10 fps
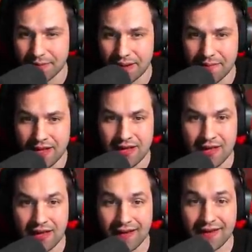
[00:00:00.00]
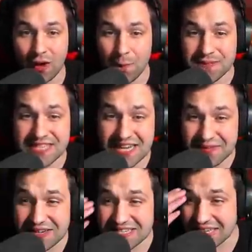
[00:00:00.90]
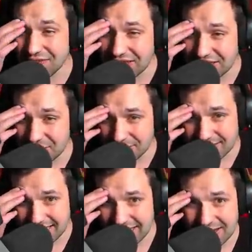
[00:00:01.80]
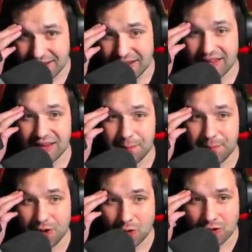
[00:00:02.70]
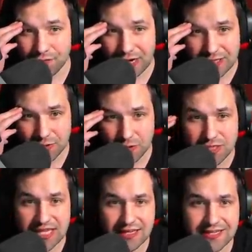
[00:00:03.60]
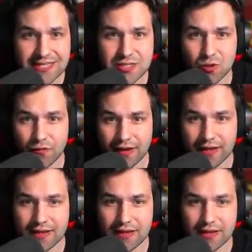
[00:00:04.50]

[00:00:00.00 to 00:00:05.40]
mem. E, obserwer za 2000. E, blok kwarcu, to stak jest za stówę. E,